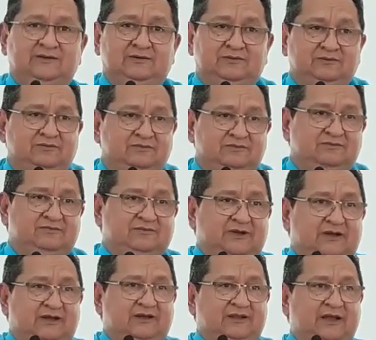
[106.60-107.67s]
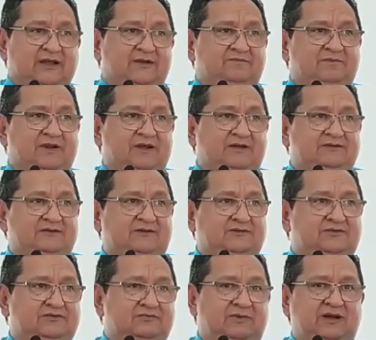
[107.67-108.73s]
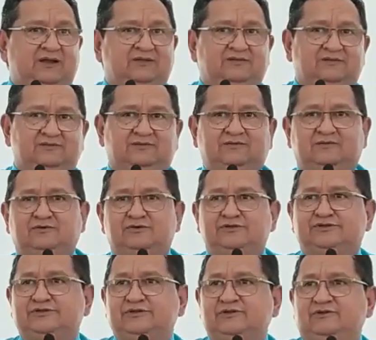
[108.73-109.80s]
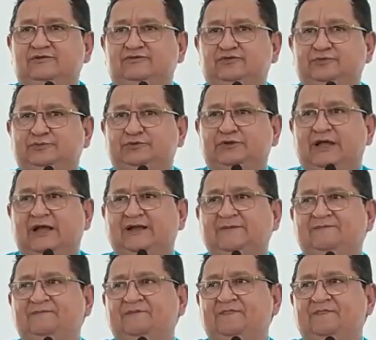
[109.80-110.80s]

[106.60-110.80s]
um, na, na represa, acostumado, curtinho, vou pular.